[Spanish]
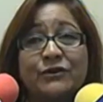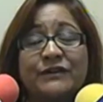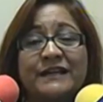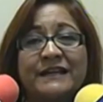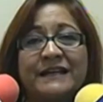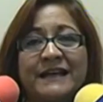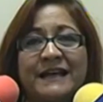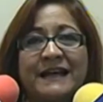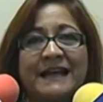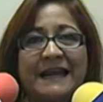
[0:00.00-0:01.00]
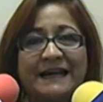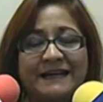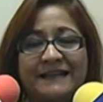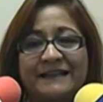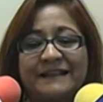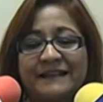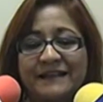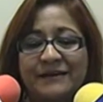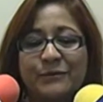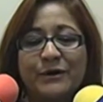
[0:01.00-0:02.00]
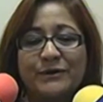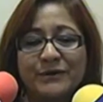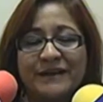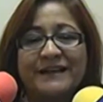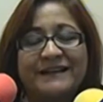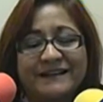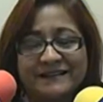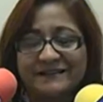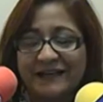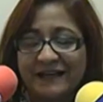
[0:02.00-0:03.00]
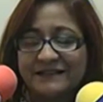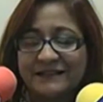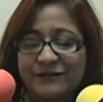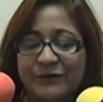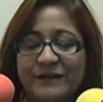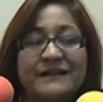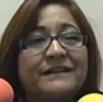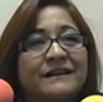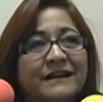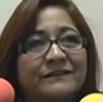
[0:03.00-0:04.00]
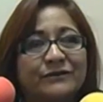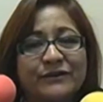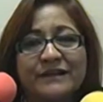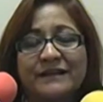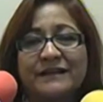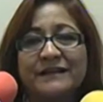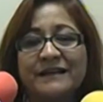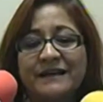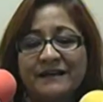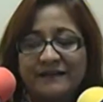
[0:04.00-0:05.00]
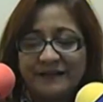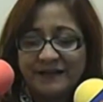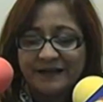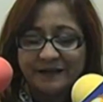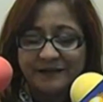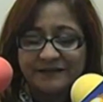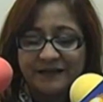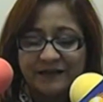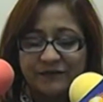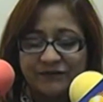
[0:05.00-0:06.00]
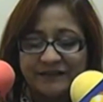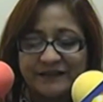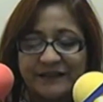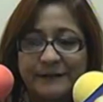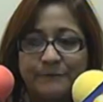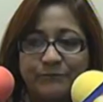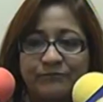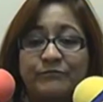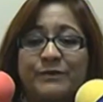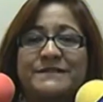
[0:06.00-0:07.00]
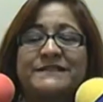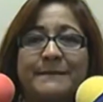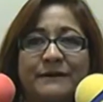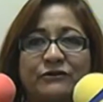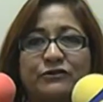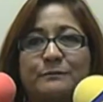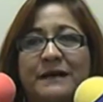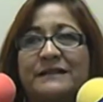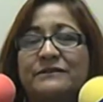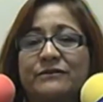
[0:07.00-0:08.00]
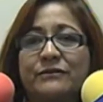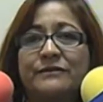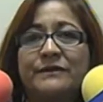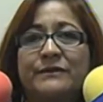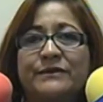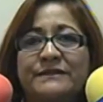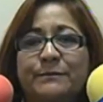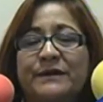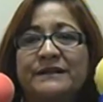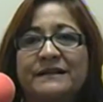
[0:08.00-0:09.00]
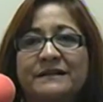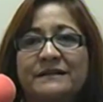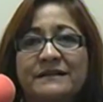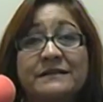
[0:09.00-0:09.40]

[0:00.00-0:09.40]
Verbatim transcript: donde la gente, bueno, que está haciendo ahí acto de, de, de estarlos este, pues llamando a los padres, ¿no? De donde se pueden dar